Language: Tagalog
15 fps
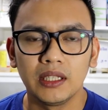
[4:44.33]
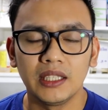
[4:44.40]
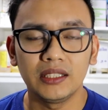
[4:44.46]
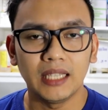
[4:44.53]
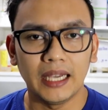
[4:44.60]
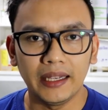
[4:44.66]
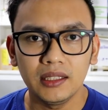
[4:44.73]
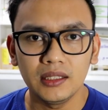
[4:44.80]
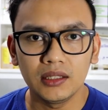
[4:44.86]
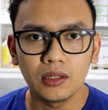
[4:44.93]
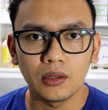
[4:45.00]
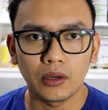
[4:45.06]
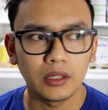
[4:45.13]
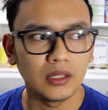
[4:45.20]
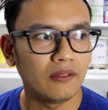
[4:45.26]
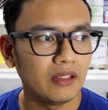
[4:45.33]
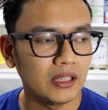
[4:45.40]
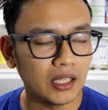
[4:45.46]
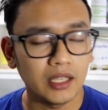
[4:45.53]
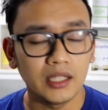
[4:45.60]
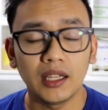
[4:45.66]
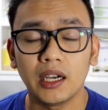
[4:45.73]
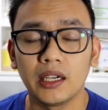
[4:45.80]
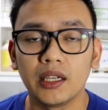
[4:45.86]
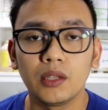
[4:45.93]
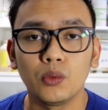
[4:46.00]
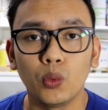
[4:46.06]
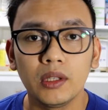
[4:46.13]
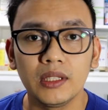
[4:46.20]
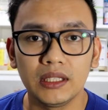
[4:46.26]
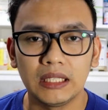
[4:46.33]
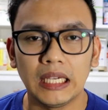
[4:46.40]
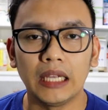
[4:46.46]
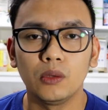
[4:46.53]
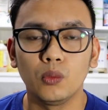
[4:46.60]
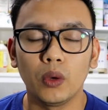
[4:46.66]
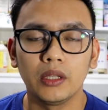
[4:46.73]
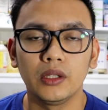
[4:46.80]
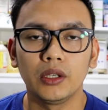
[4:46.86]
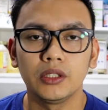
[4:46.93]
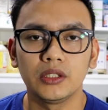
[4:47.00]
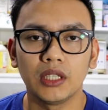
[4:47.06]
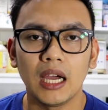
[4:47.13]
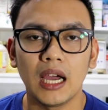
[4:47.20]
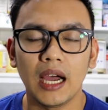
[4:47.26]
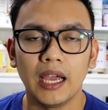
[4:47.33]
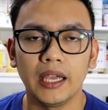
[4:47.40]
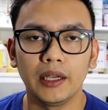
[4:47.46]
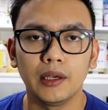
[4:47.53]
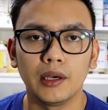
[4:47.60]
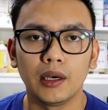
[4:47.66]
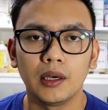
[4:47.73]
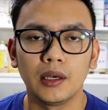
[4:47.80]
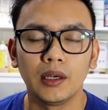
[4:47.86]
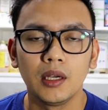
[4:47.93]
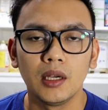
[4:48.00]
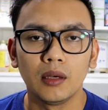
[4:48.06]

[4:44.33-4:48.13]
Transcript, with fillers: decides or the veterinarian will decide whether siya ay uh,